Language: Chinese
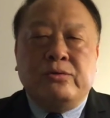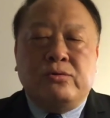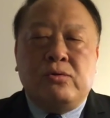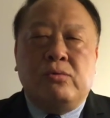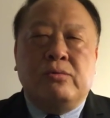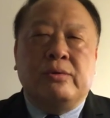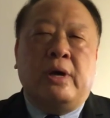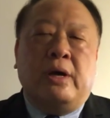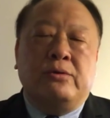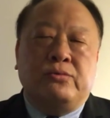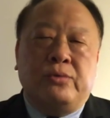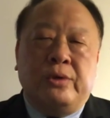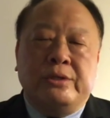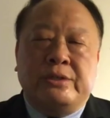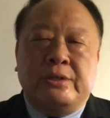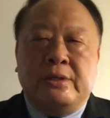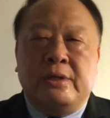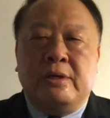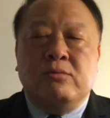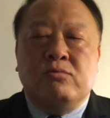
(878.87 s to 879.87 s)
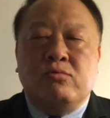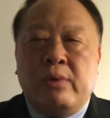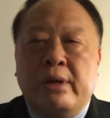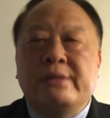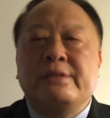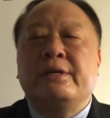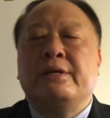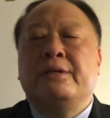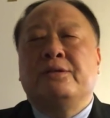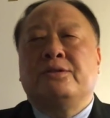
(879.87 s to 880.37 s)
重要最值得
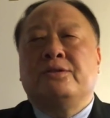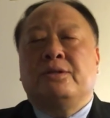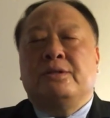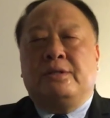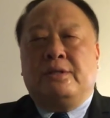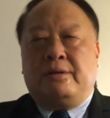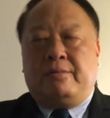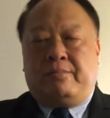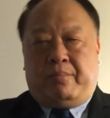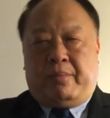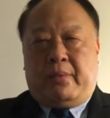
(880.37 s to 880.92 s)
关切的事情。